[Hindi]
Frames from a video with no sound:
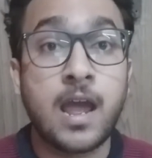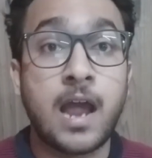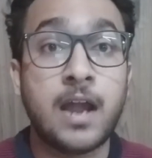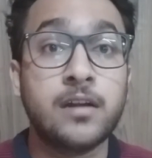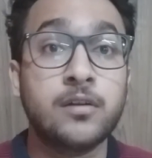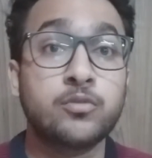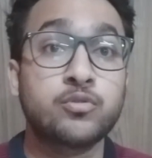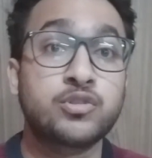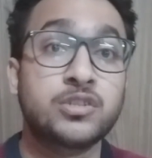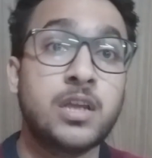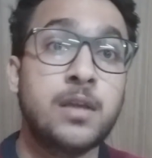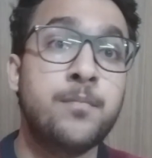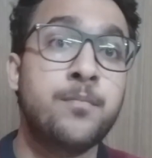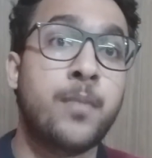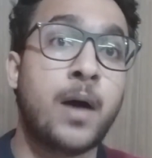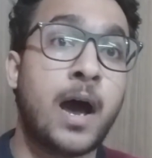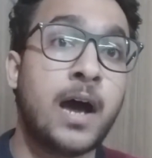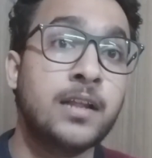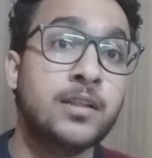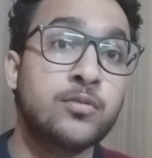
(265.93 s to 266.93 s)
एंड उसके
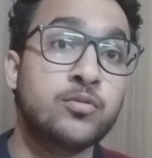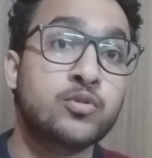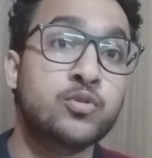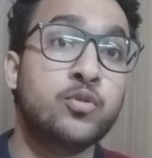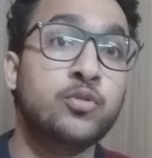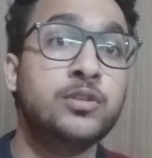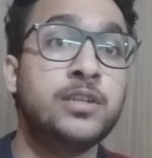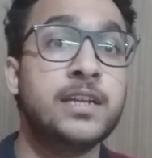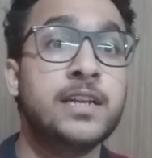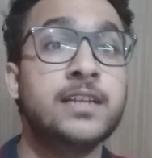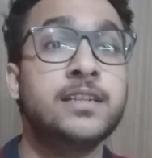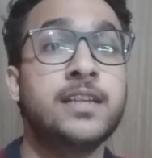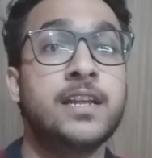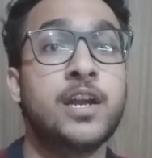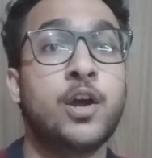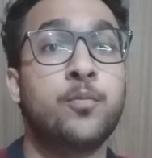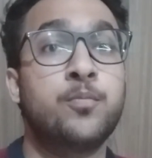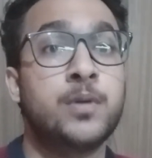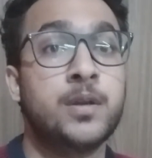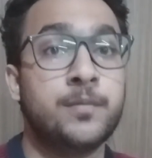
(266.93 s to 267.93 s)
बाद उसको धीरे धीरे
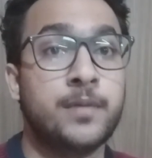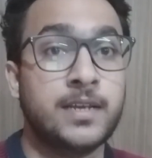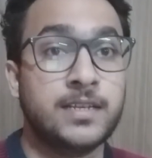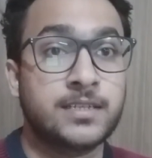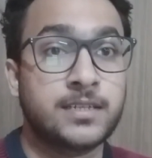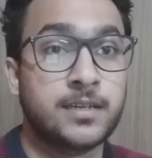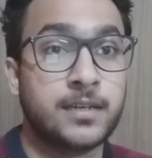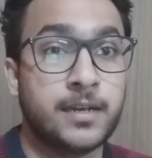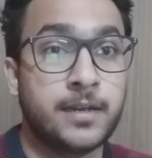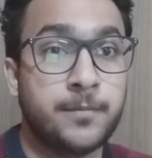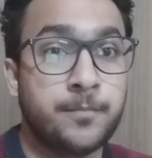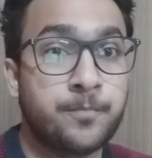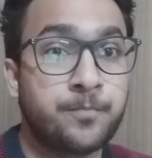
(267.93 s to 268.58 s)
ऑप्टिमाइज करें